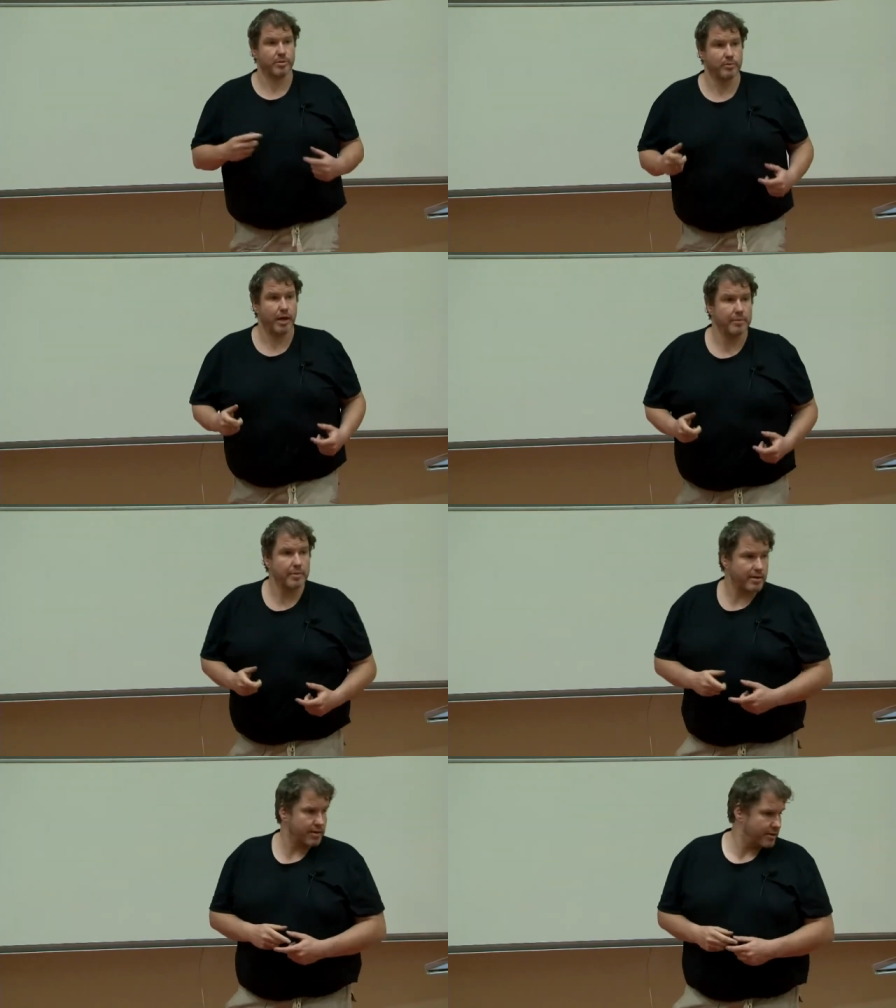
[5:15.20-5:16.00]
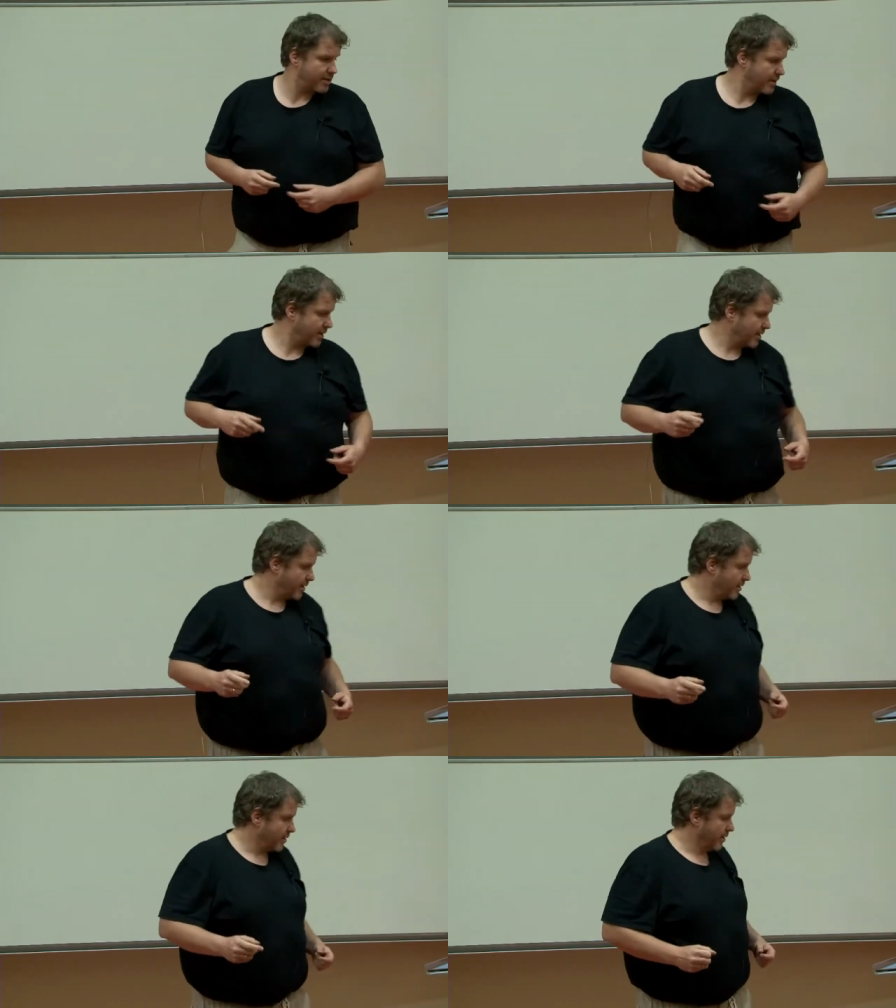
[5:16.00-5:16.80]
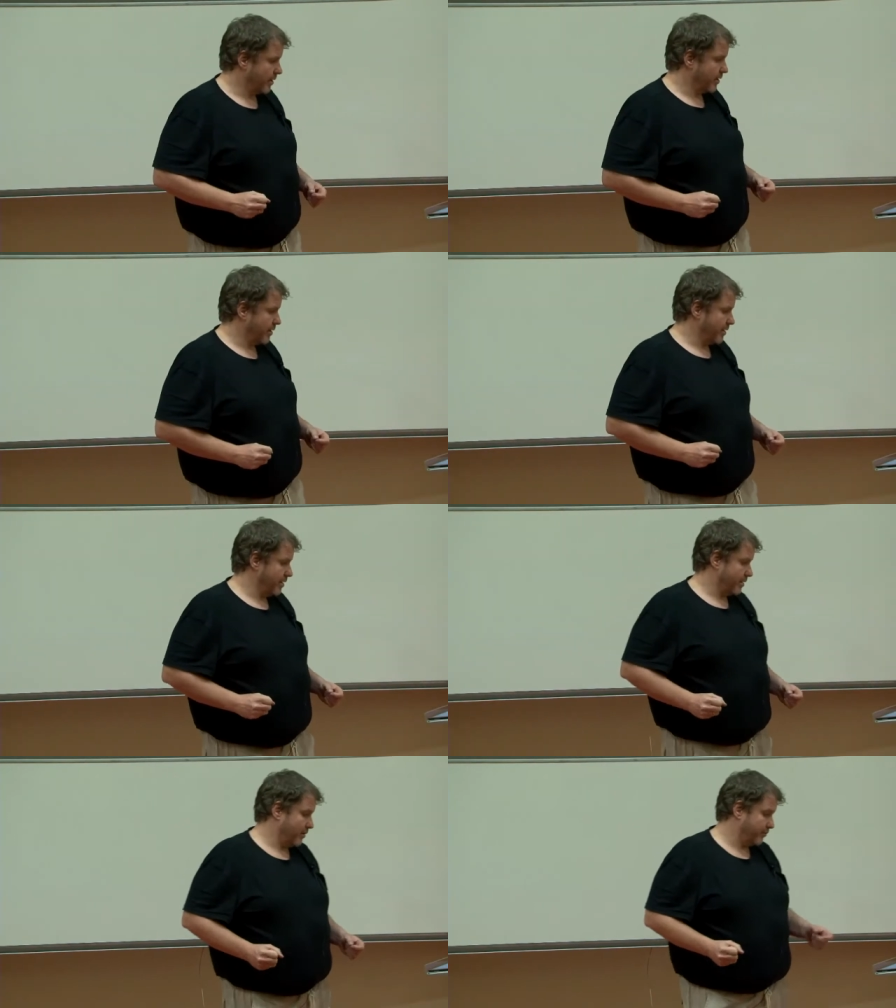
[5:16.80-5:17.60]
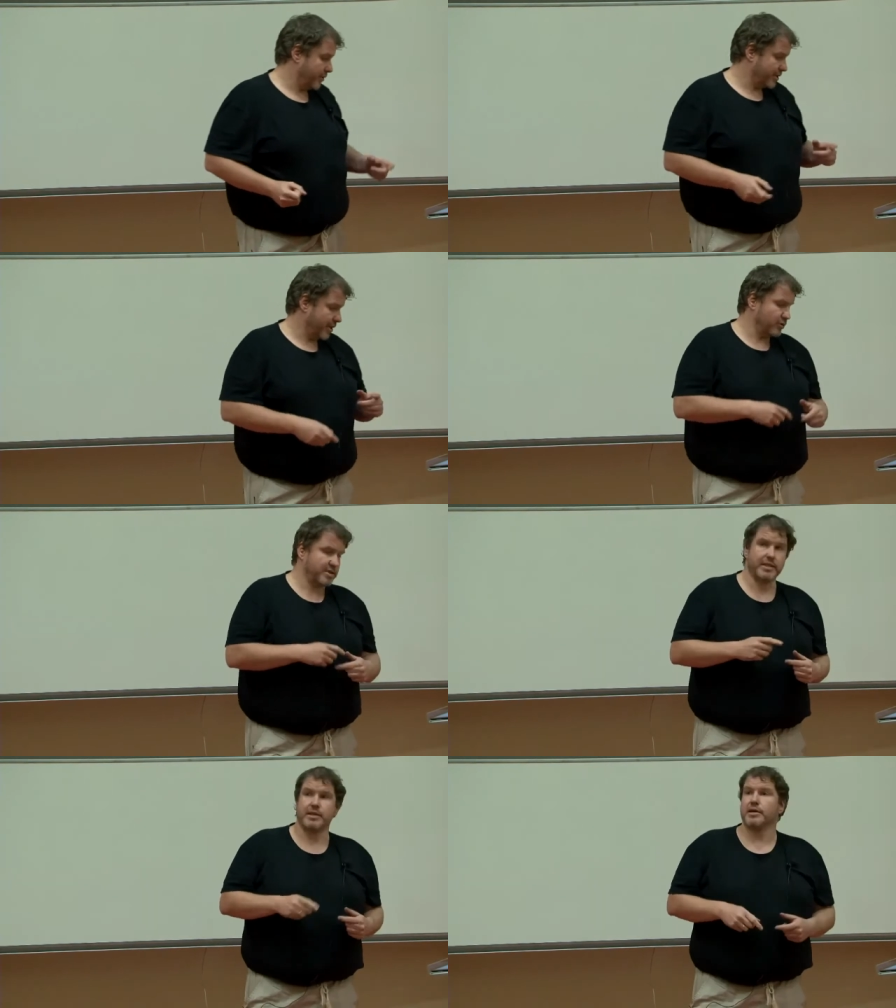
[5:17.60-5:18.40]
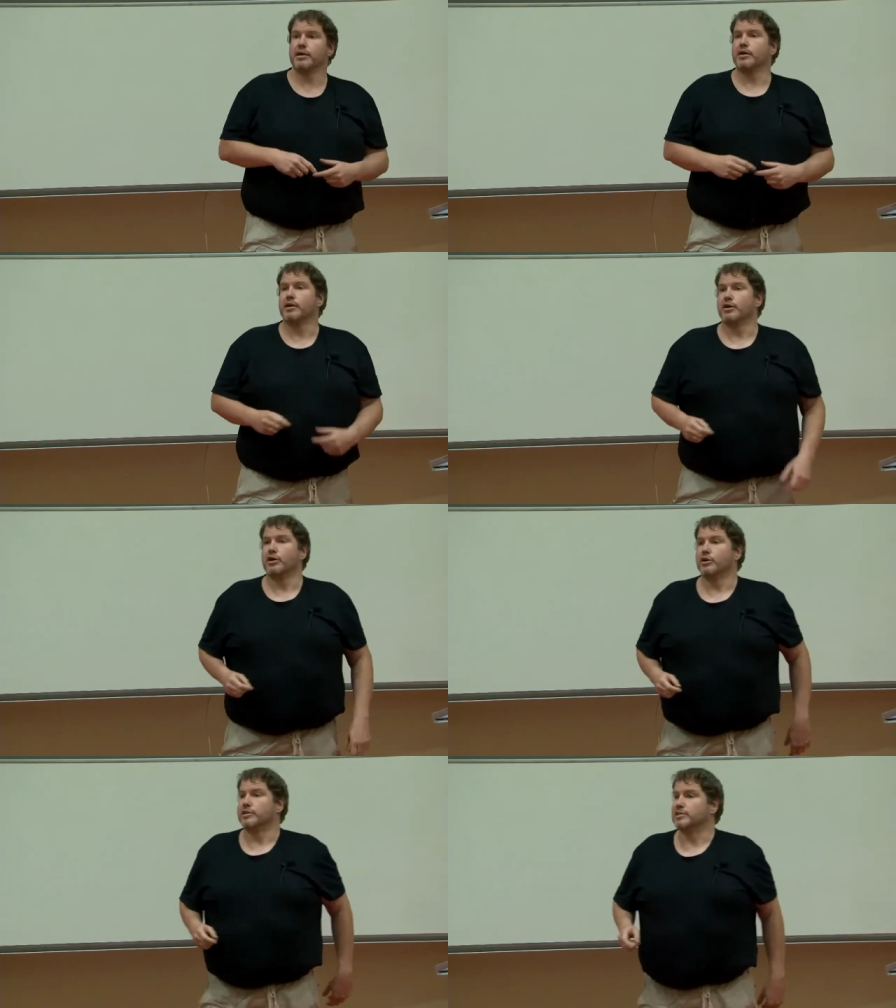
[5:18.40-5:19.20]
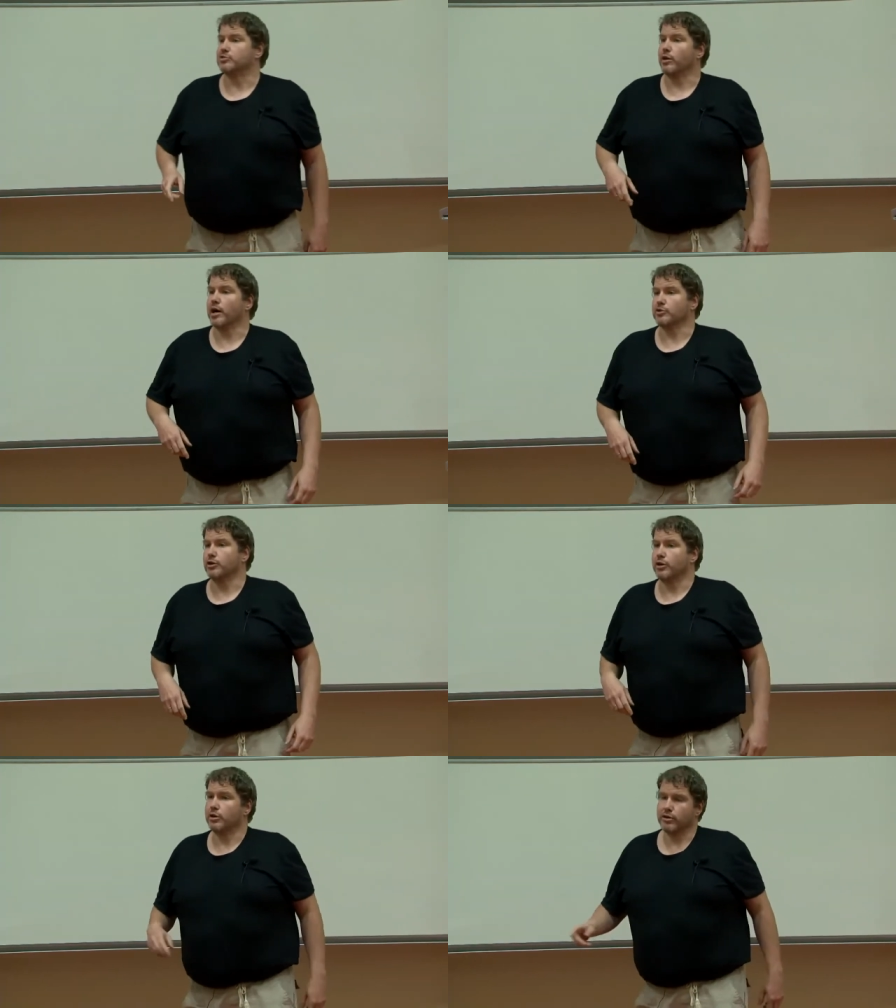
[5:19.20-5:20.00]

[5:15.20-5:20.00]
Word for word: problème. Et euh, en fait, il y a aussi des histoires de,